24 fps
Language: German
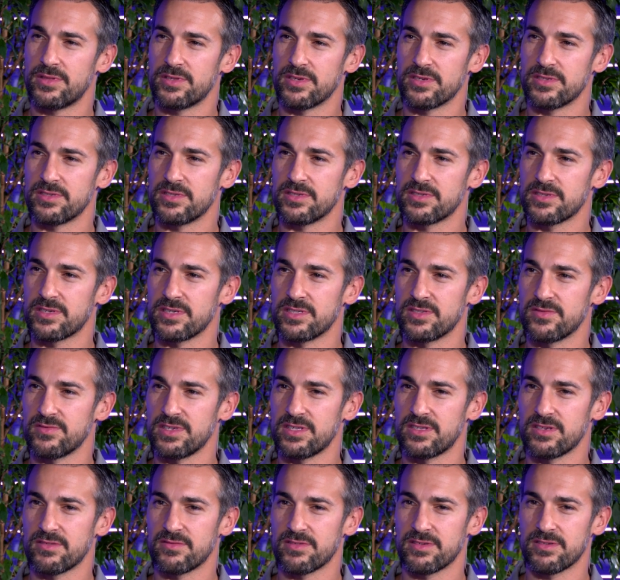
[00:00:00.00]
Das ist ganz
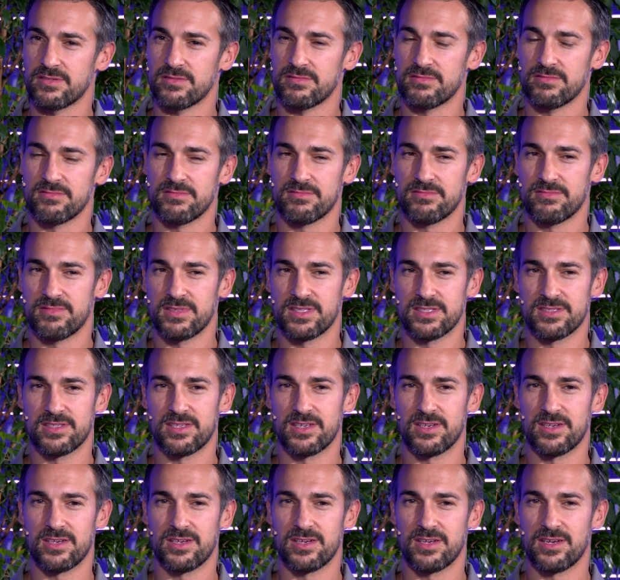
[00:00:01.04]
wichtig, weil wenn du
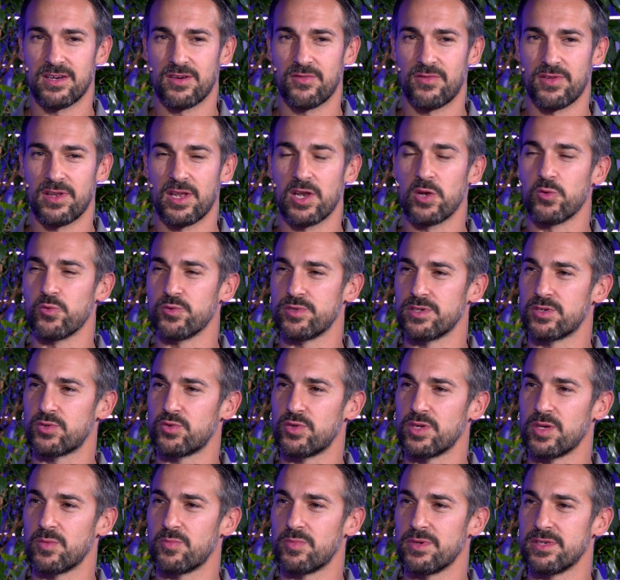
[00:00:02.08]
da auf einer Losing
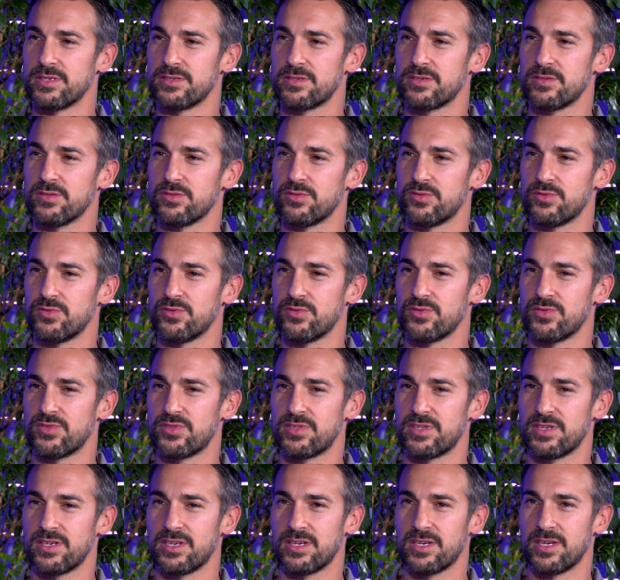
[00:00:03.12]
Streak bist und
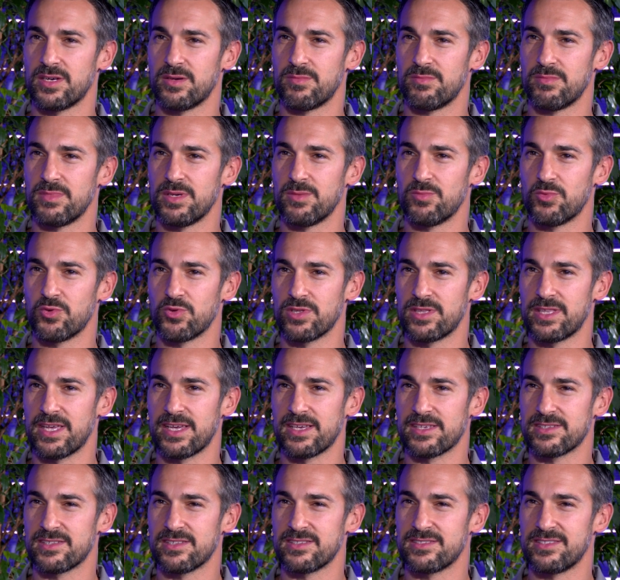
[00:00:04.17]
ähm, immer nur
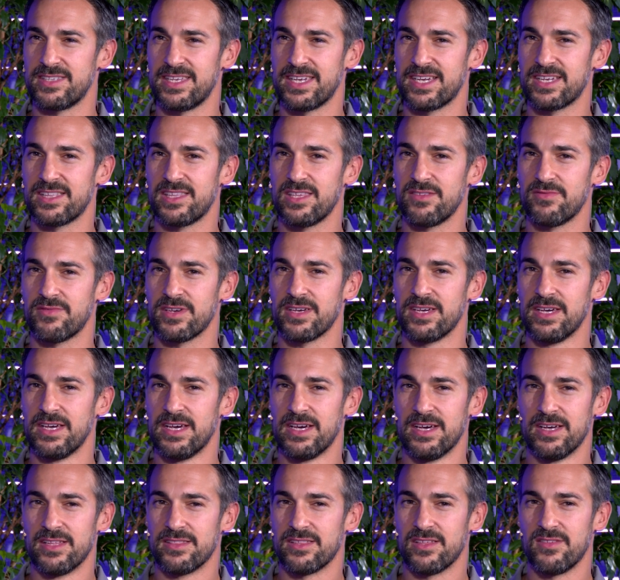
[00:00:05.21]
denkst ans Negative,
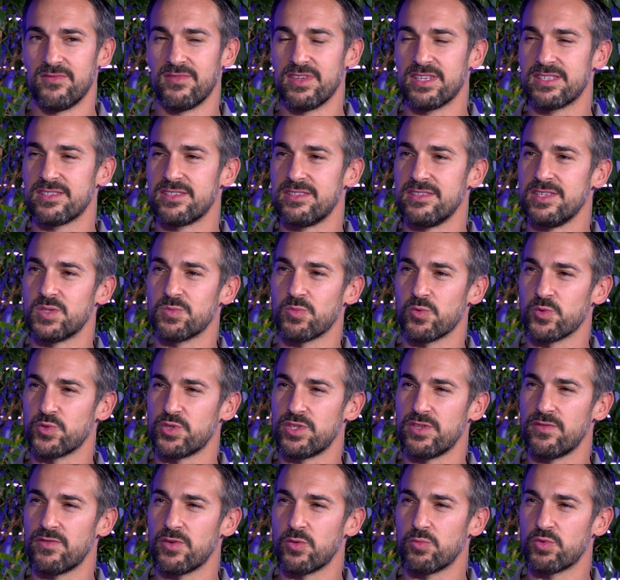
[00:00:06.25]
dann wird es nie ins
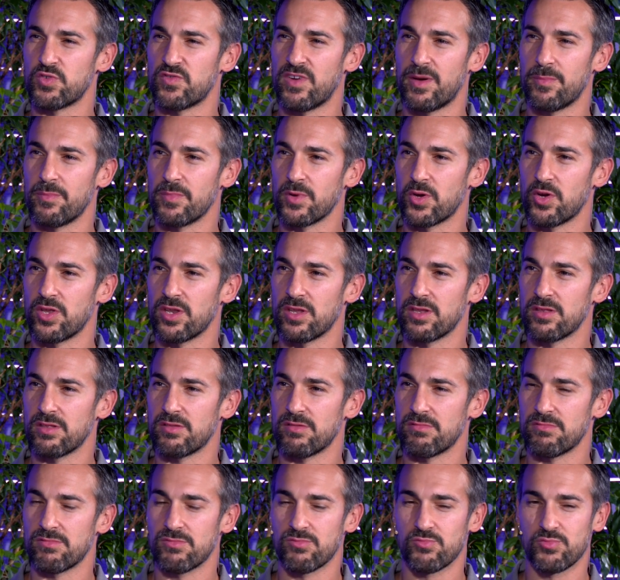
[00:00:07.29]
Positive umschwappen
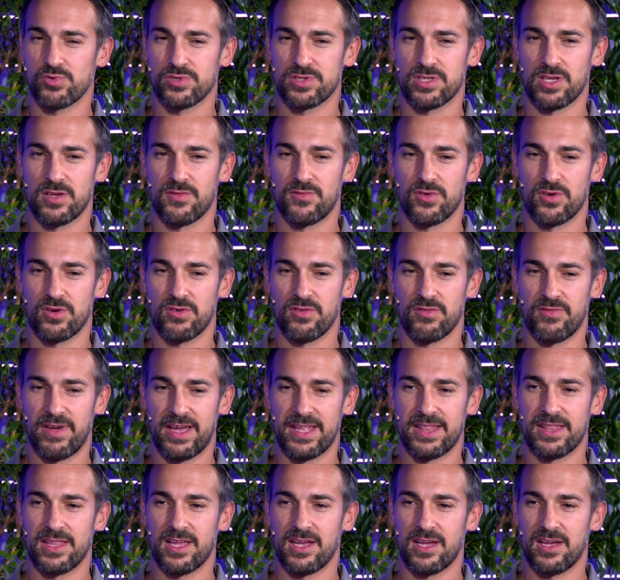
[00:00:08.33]
können. Du musst einfach
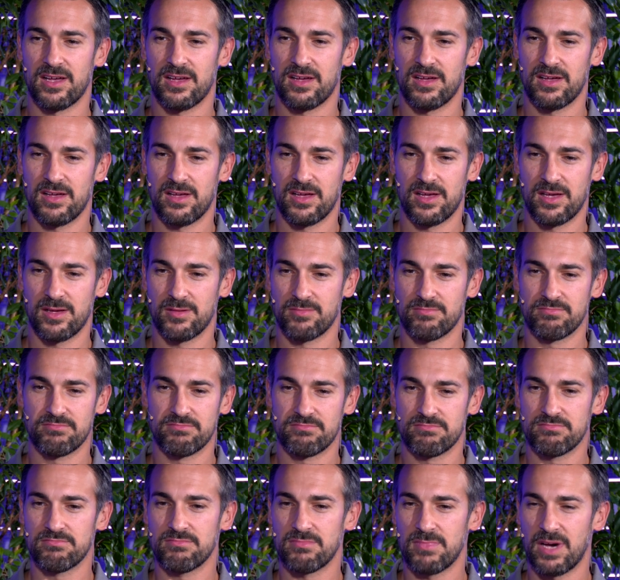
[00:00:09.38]
weiter
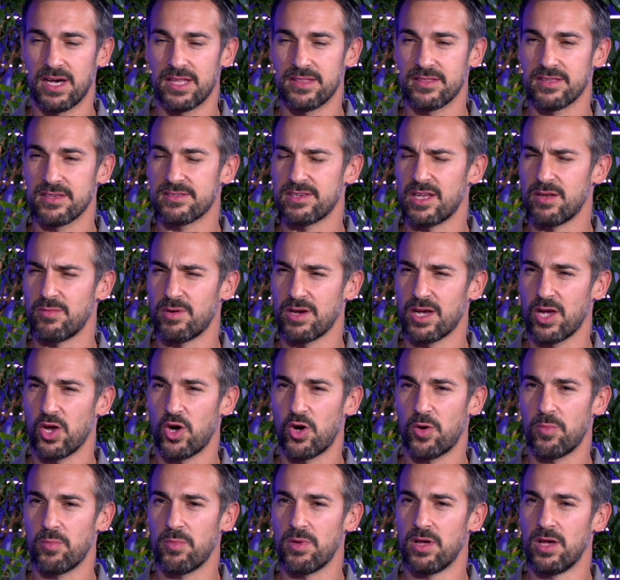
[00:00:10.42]
ähm, an dich selber
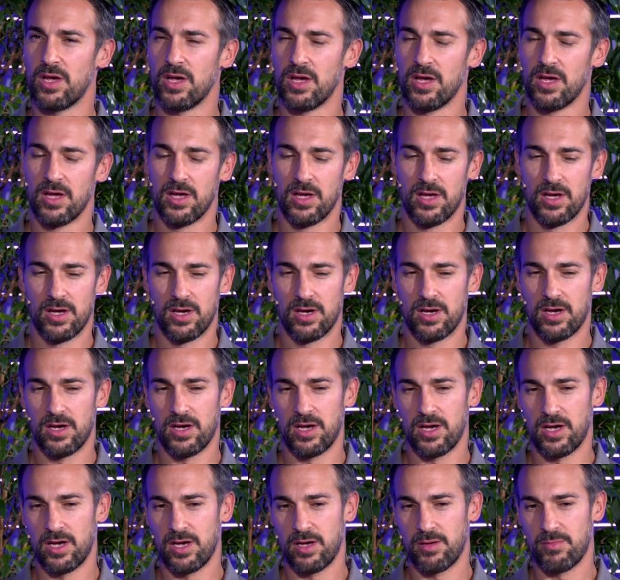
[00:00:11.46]
glauben,
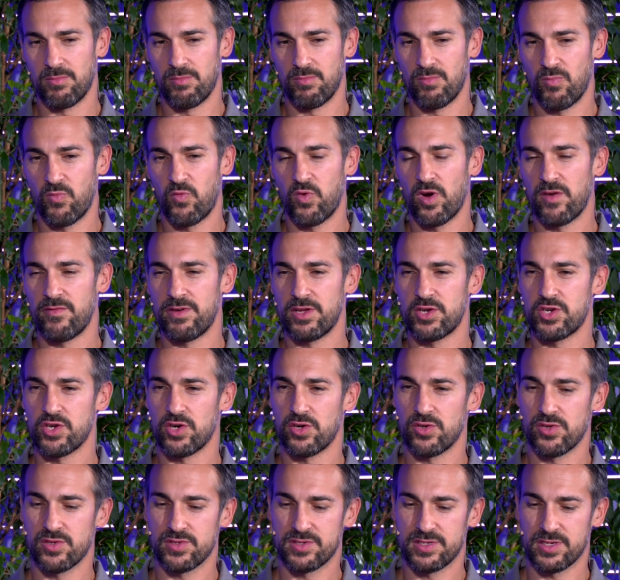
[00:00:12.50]
ähm, vorwärts
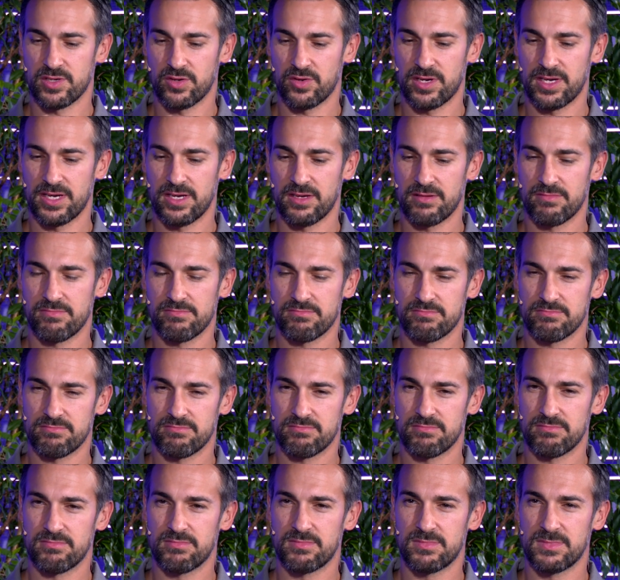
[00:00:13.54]
schauen und sagen, okay,
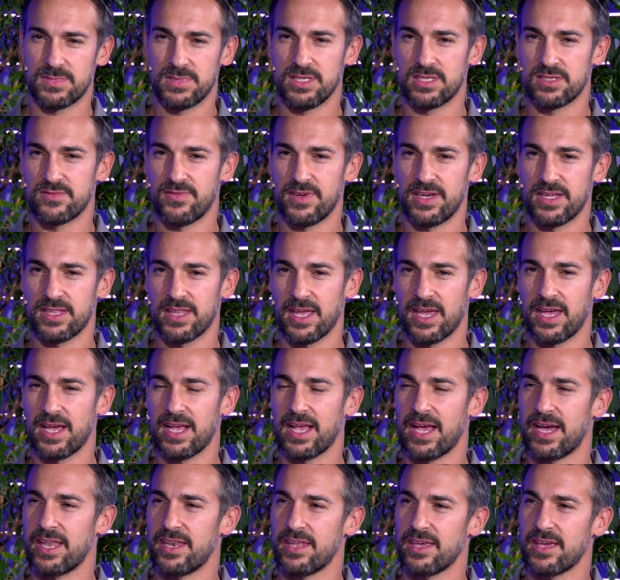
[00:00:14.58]
die zwei, drei
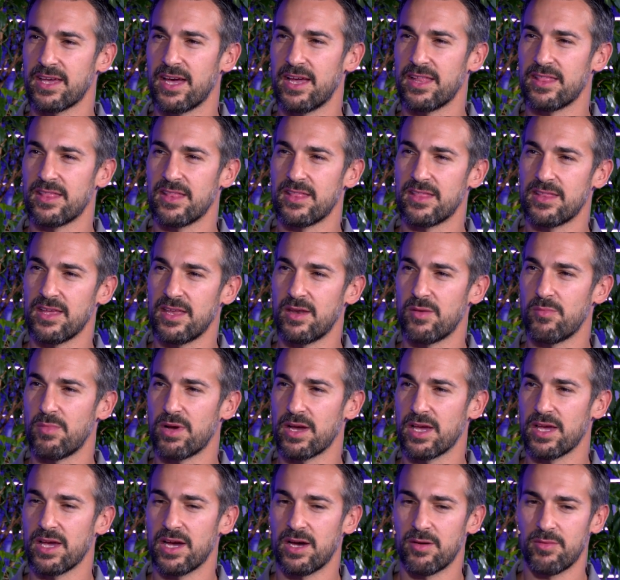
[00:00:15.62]
Kleinigkeiten, denen mag
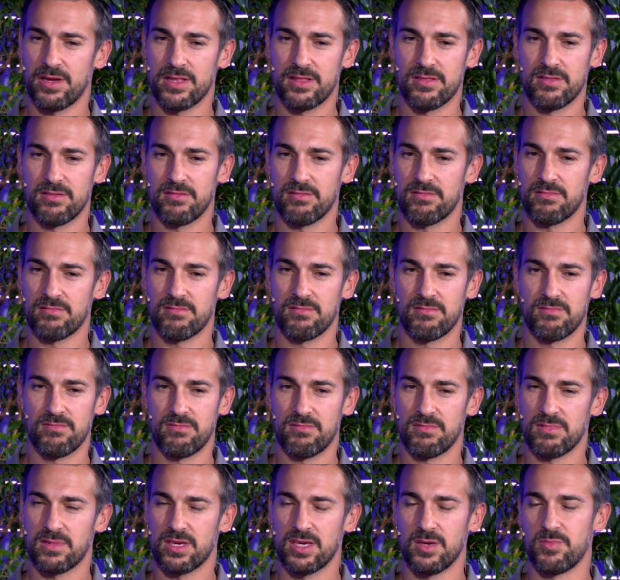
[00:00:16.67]
ich arbeiten,
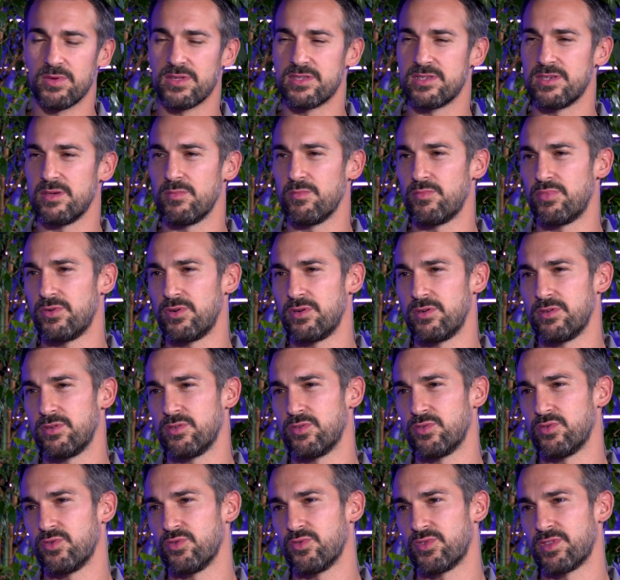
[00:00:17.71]
keep it simple
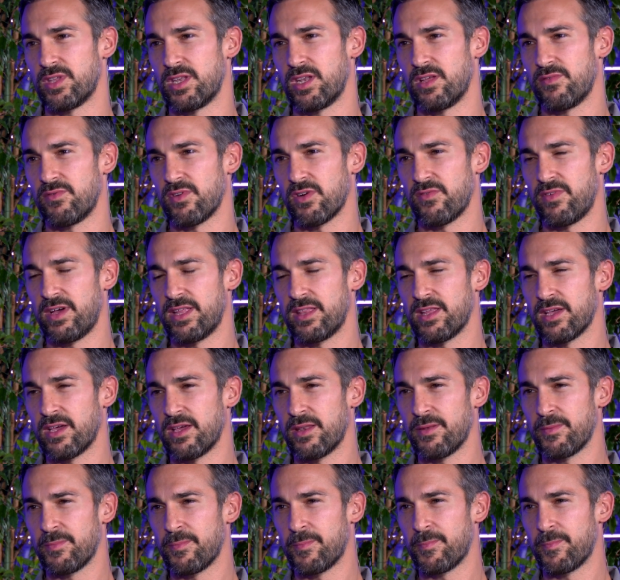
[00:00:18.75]
und dann einfach weitergehen.